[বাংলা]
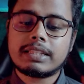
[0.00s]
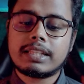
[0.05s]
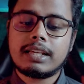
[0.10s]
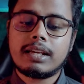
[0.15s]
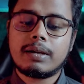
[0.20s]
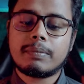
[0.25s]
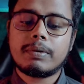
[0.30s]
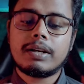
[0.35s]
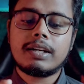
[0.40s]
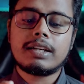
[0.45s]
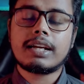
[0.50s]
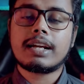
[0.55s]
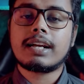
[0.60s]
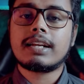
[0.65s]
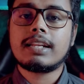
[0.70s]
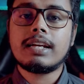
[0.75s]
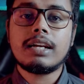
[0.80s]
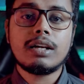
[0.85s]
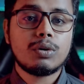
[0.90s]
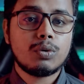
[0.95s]
মাথায় আপনার
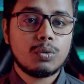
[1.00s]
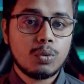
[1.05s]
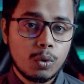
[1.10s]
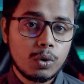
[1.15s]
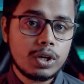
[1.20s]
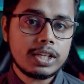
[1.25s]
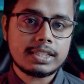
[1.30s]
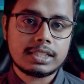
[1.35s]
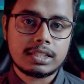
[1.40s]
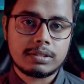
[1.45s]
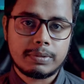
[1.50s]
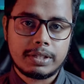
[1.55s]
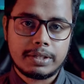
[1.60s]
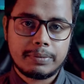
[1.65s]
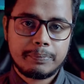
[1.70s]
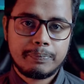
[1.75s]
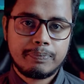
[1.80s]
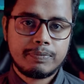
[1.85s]
টাকাটা উঠে যাবে